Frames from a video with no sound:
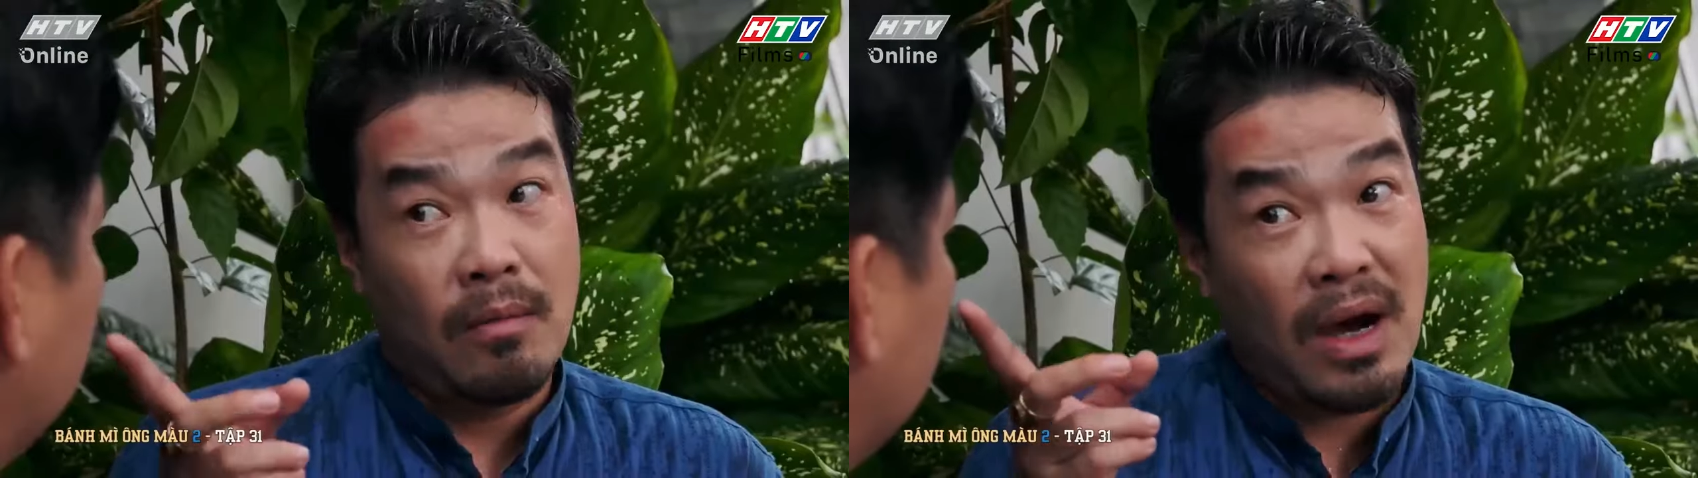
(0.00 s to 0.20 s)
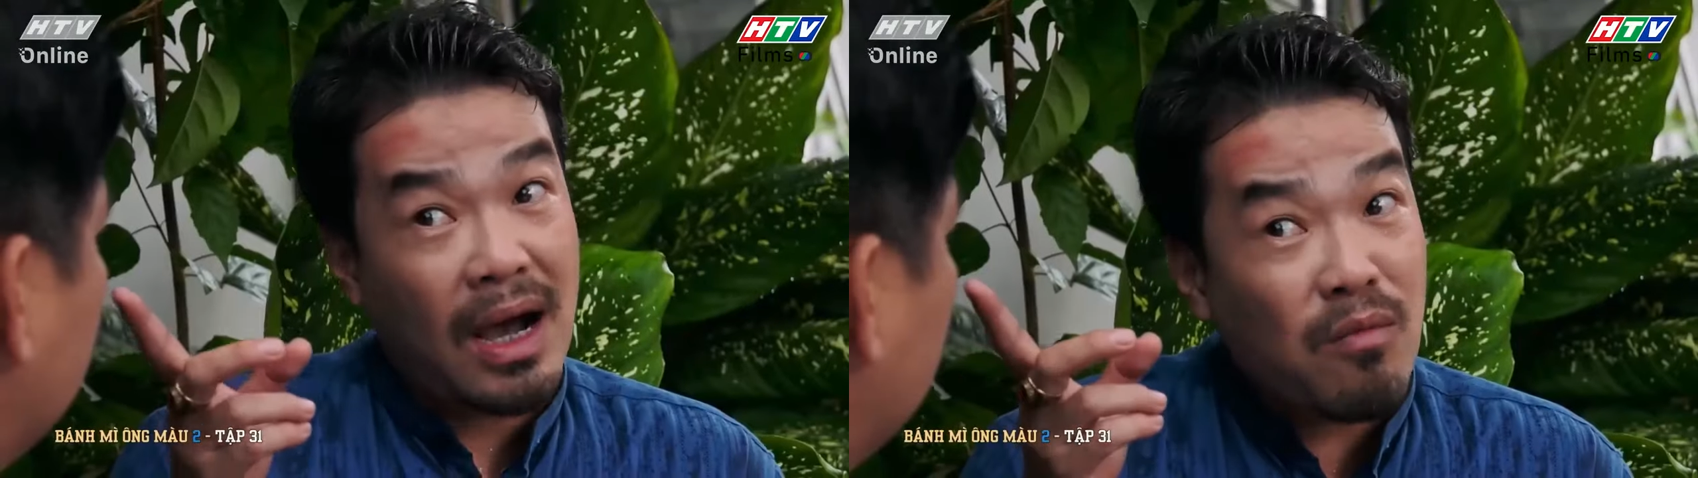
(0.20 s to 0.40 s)

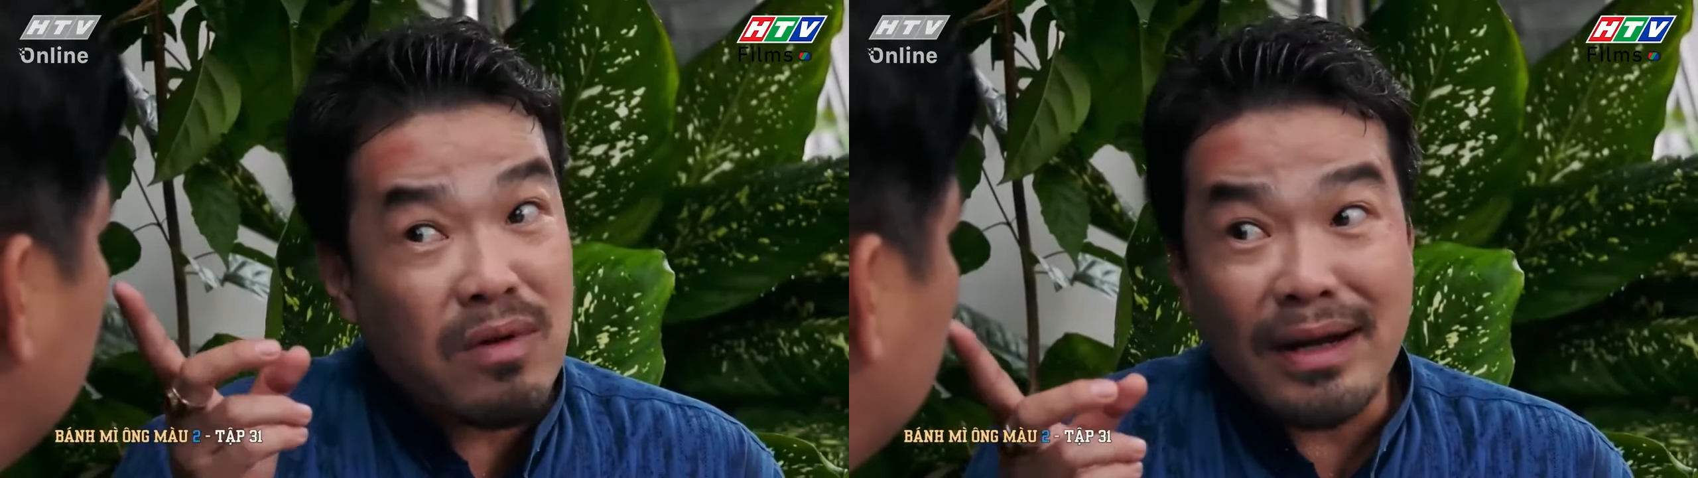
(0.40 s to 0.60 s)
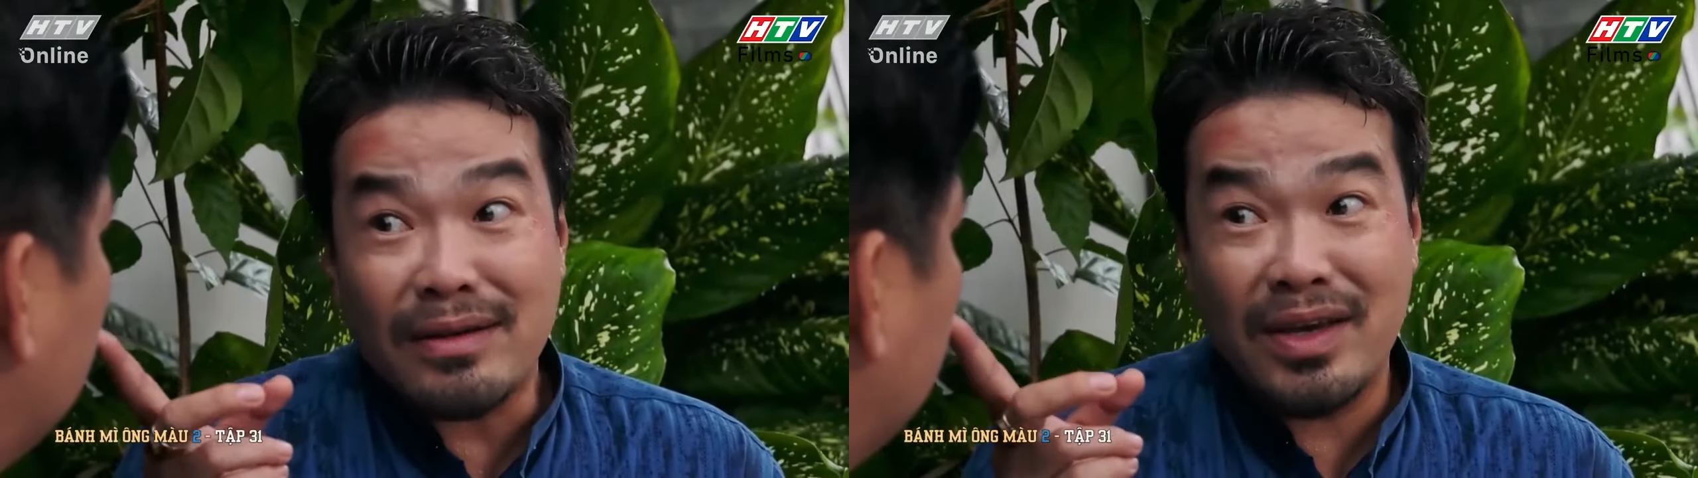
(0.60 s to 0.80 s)
mà không
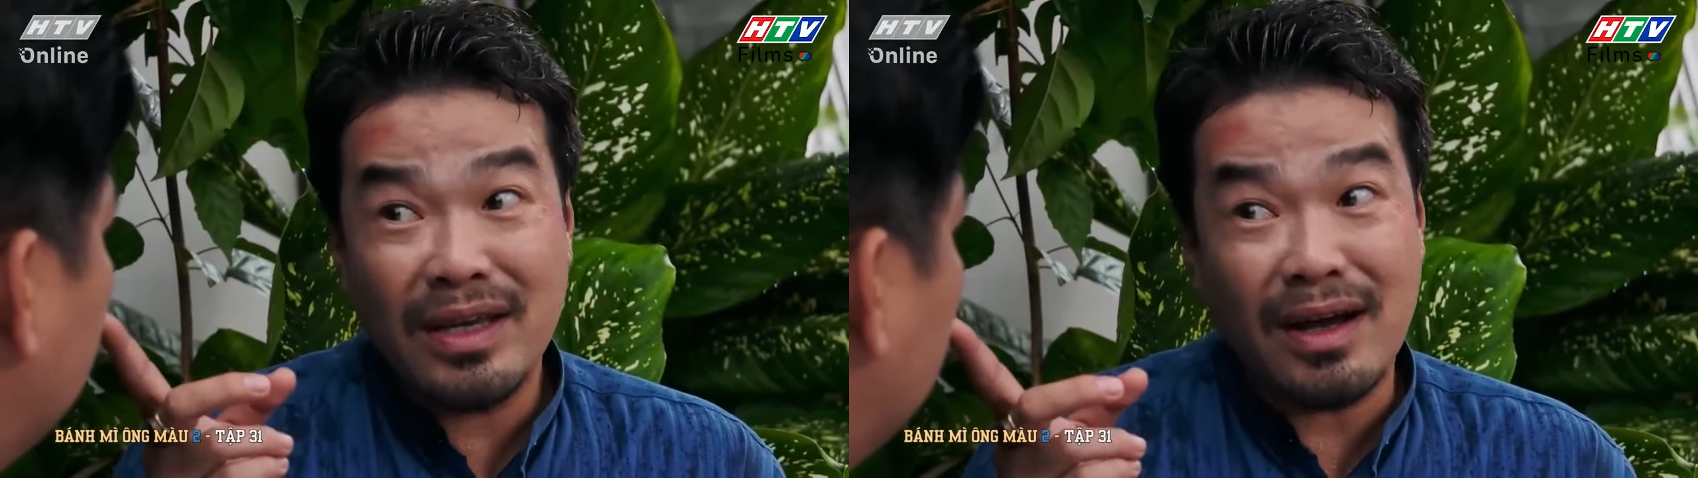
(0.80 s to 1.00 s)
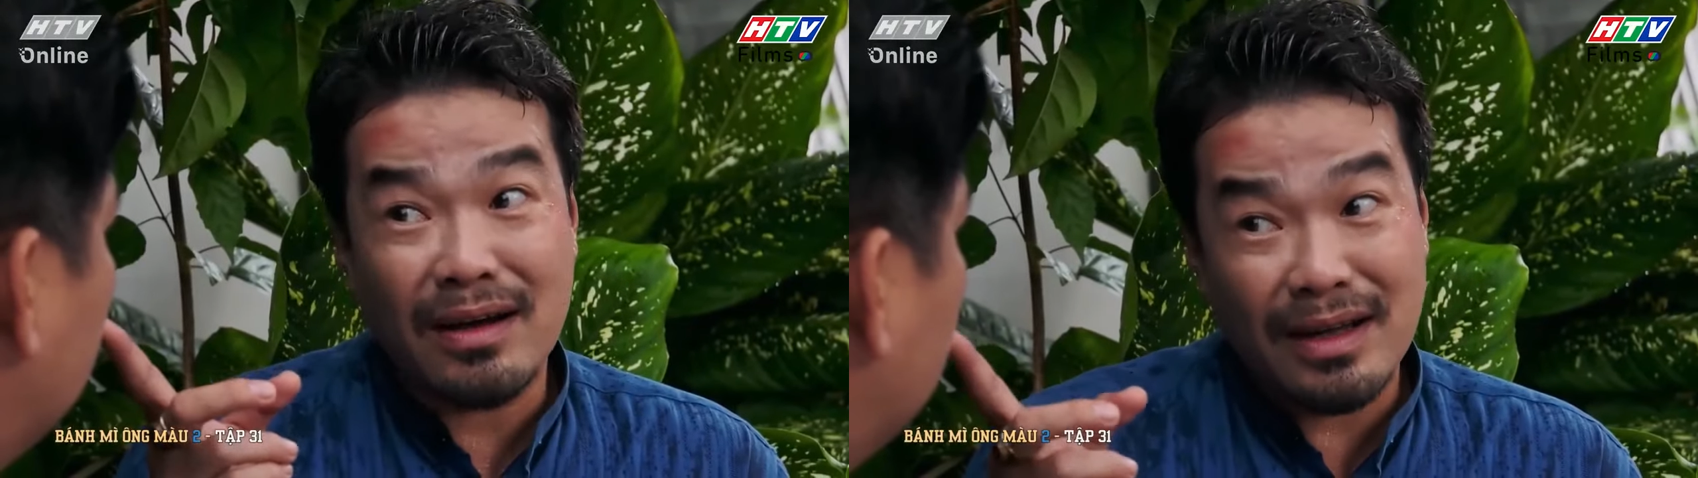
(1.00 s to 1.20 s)
ra được
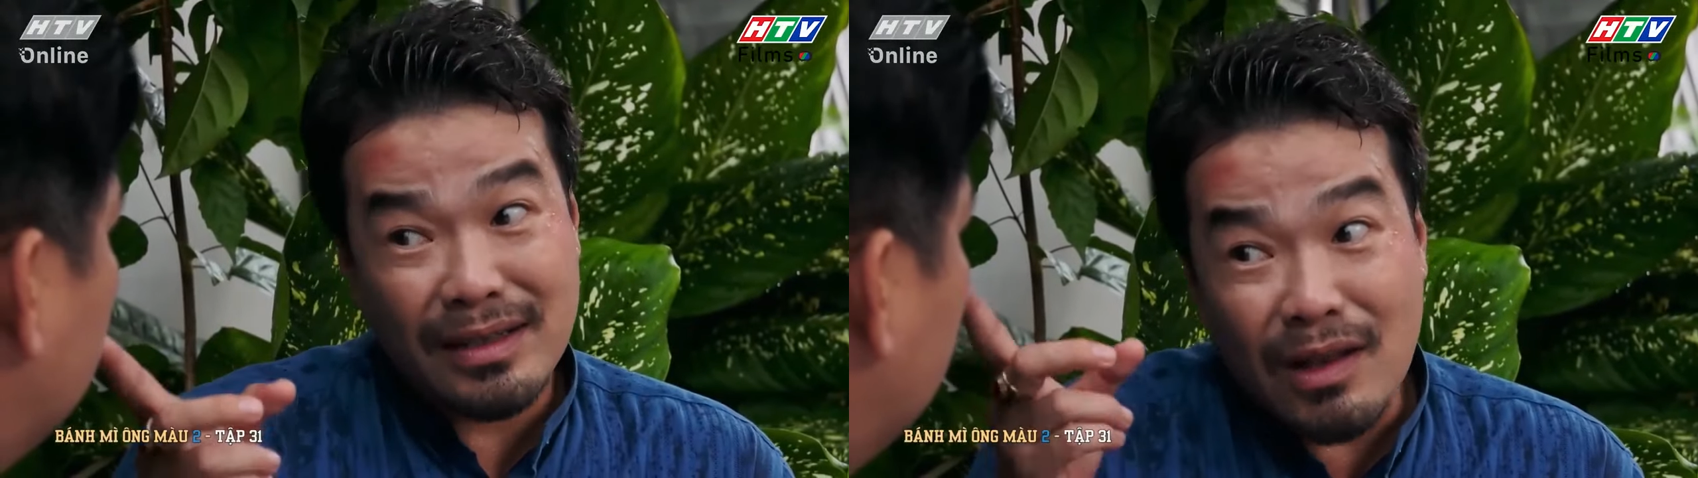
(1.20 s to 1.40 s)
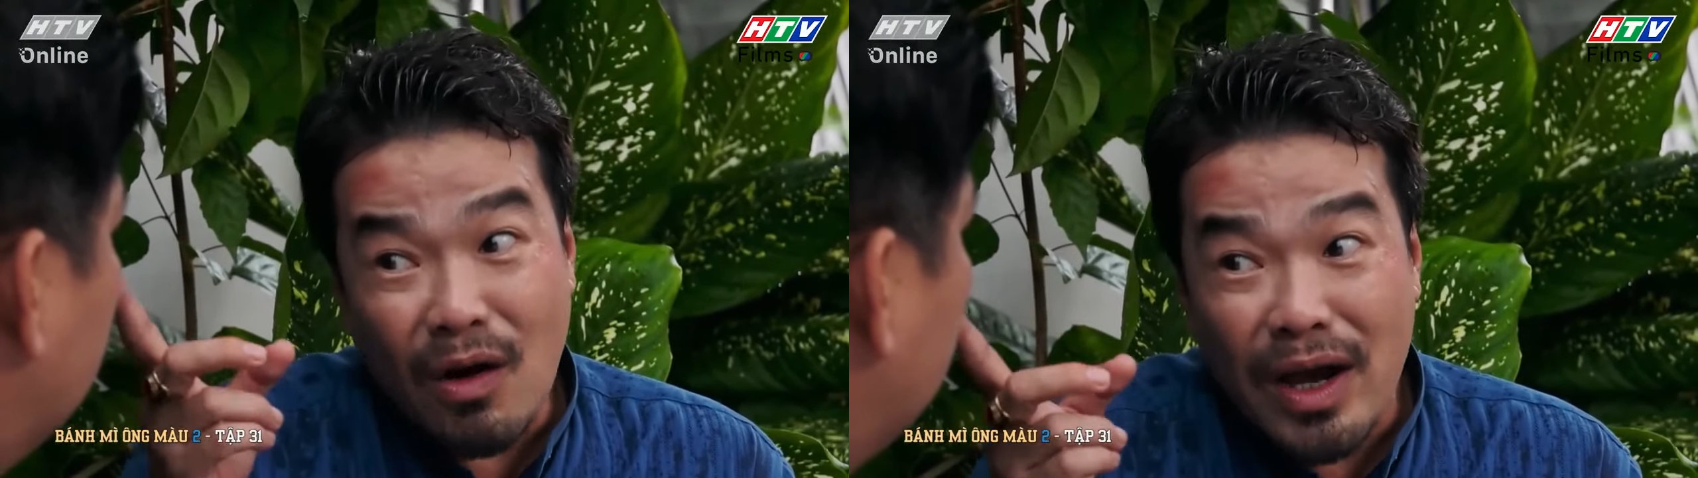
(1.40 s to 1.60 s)
chiến thực á
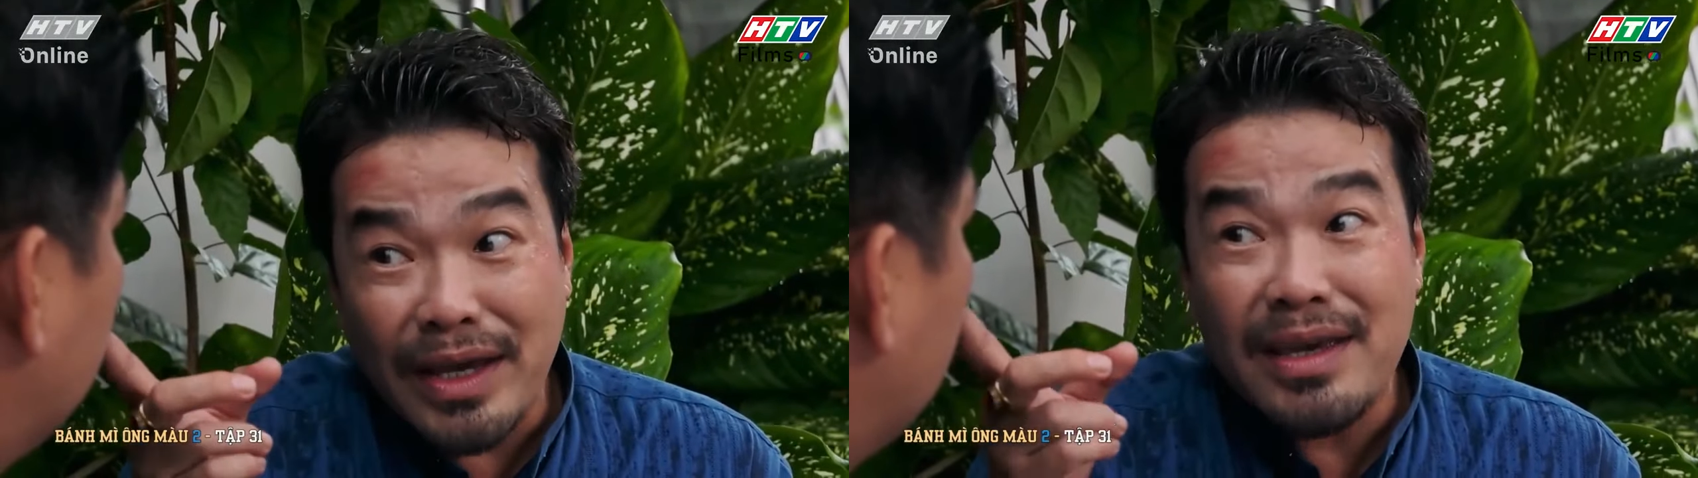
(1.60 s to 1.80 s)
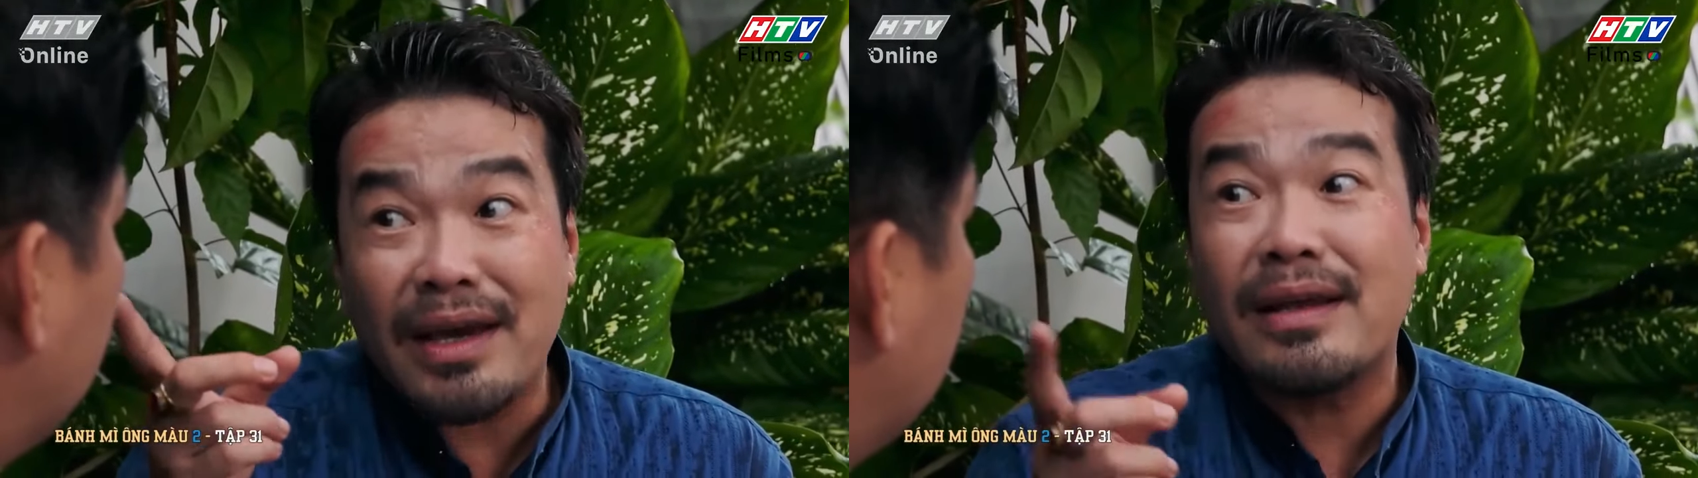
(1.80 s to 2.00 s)
thì lo
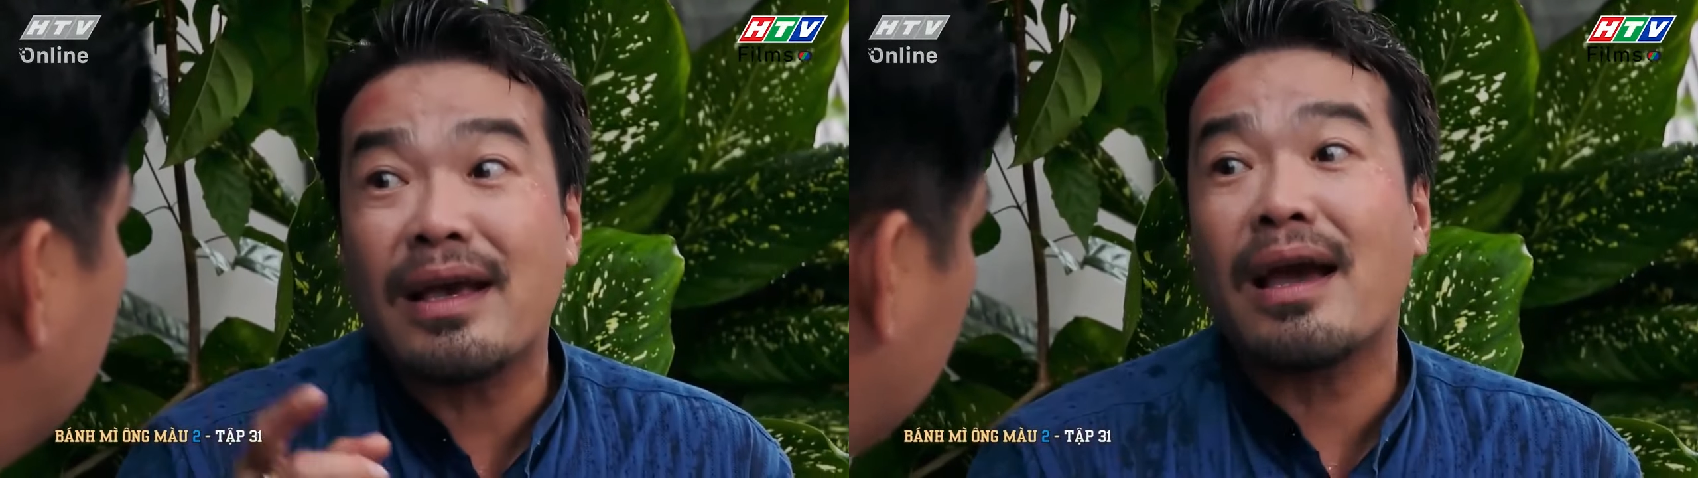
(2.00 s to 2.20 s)
nghỉ việc đi